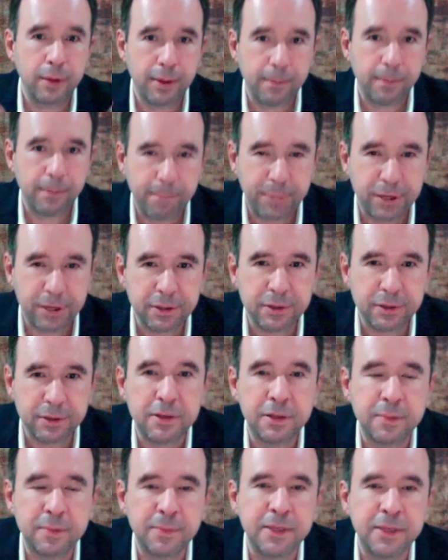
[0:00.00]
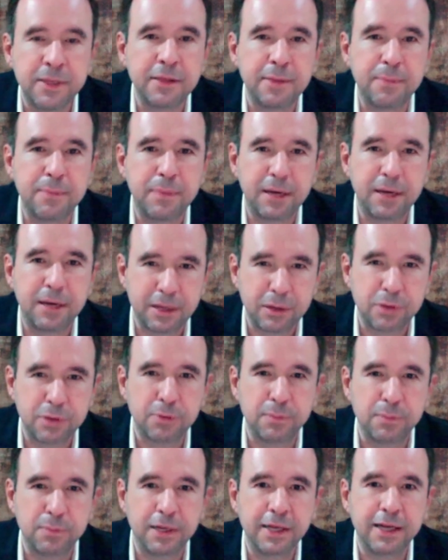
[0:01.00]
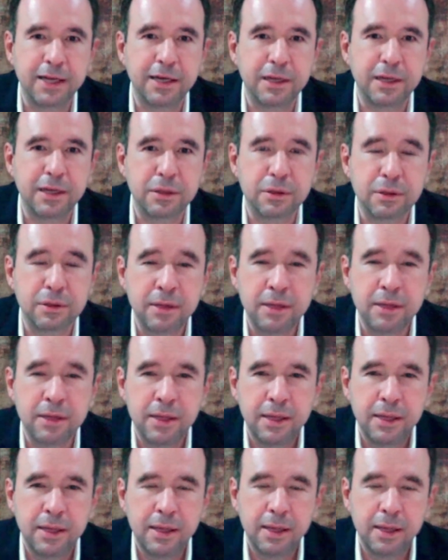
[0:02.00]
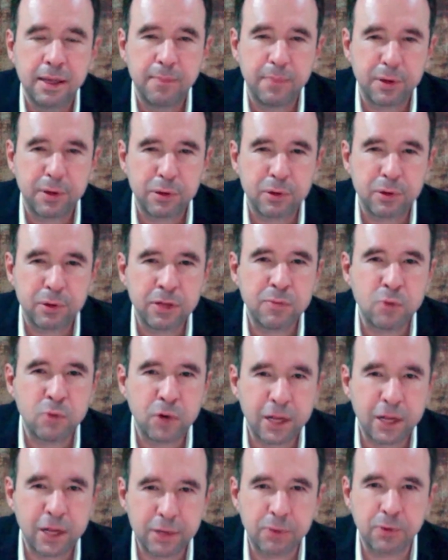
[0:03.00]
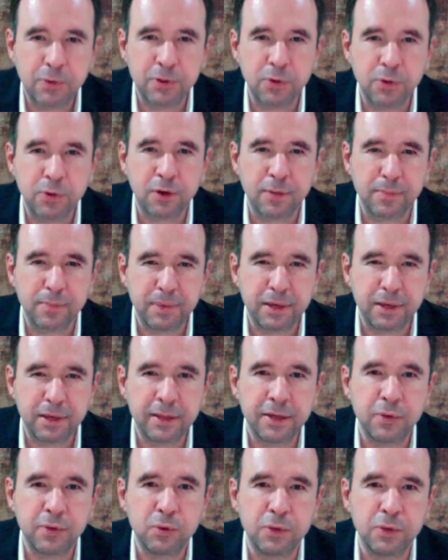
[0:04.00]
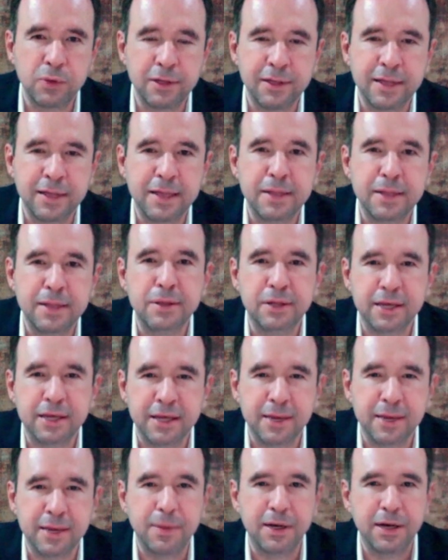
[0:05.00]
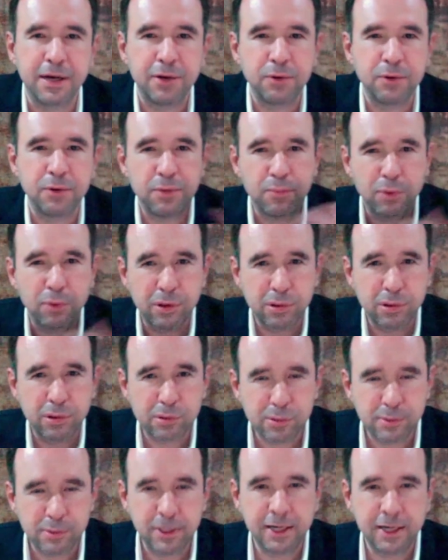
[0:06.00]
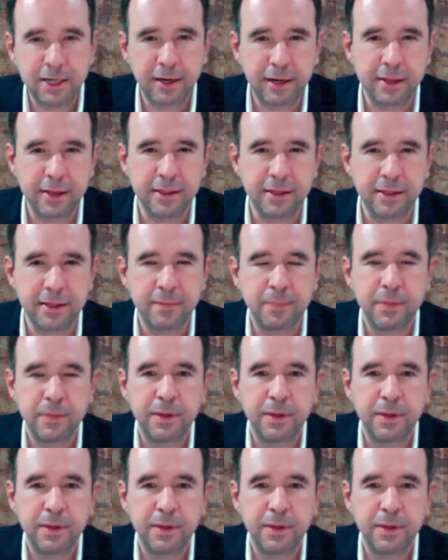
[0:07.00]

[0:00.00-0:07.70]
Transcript: precisamente para eso, para que las personas morales cuando repartan utilidades que ya pagaron impuestos sobre la renta,